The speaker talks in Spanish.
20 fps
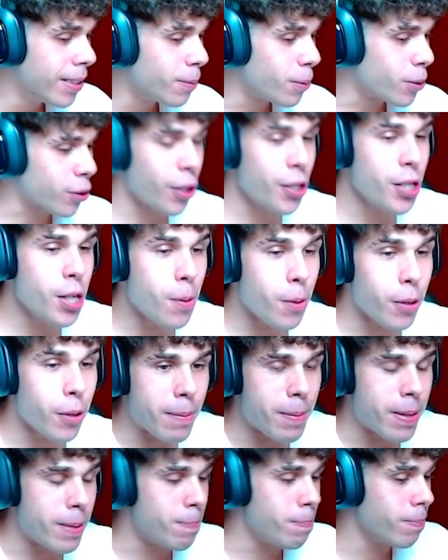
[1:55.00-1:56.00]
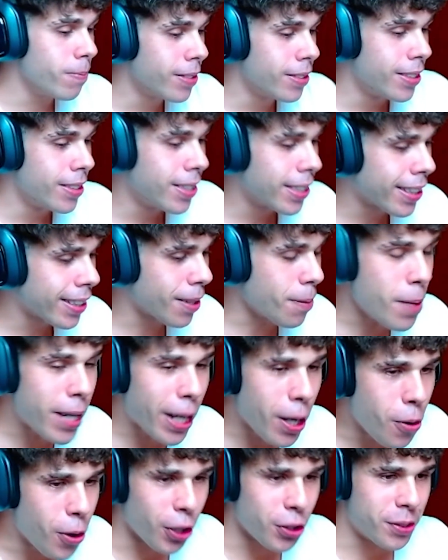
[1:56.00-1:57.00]
Pues coño, porque me... ¿Cómo
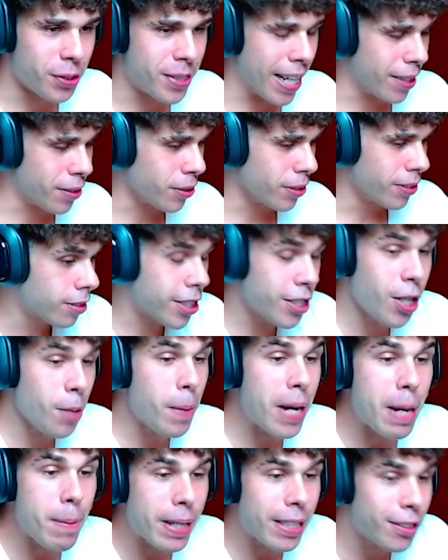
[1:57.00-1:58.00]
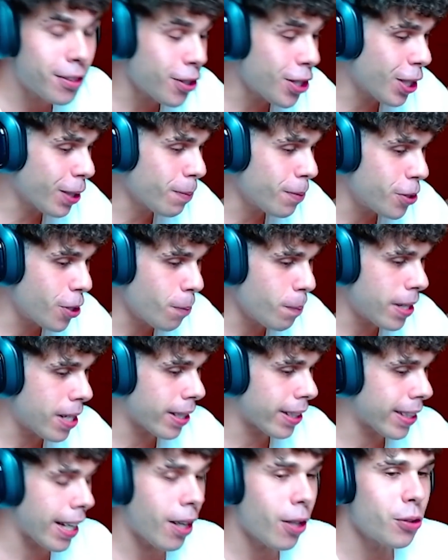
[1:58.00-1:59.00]
que un contrato? Si no me levanto, no
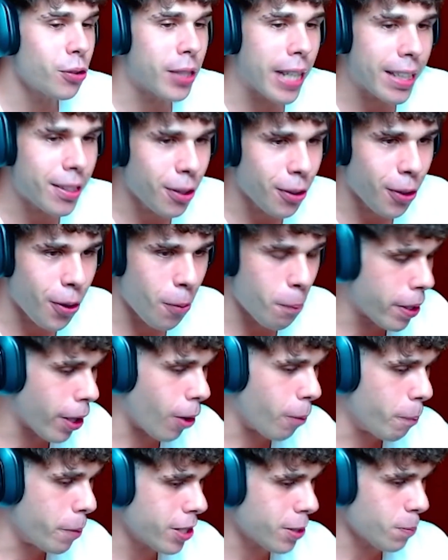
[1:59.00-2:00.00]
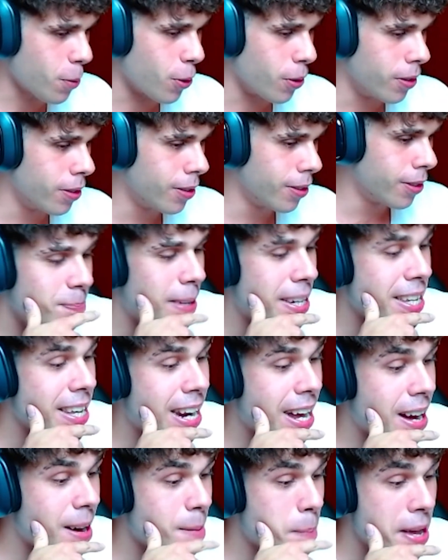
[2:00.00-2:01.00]
me... ¿Qué contrato conmigo mismo?
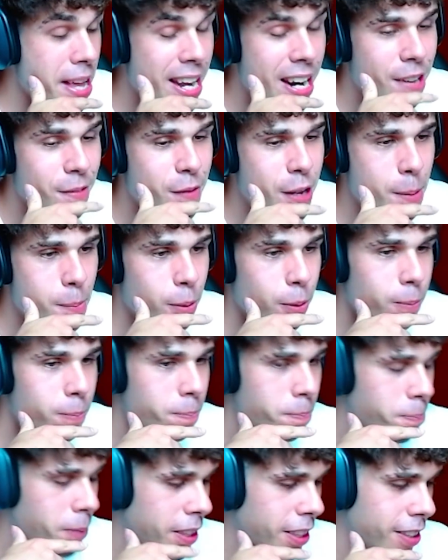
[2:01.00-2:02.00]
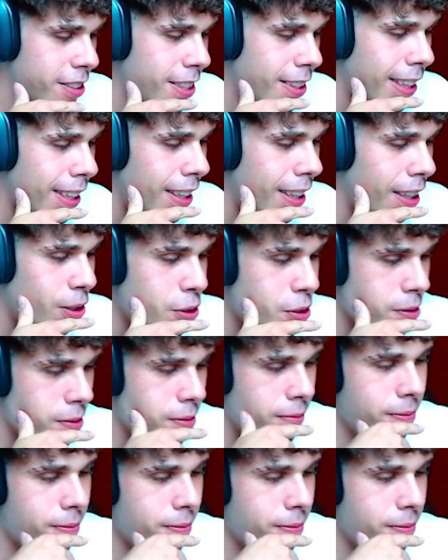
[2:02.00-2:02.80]
Mañana, mañana firmo. 27 kilos.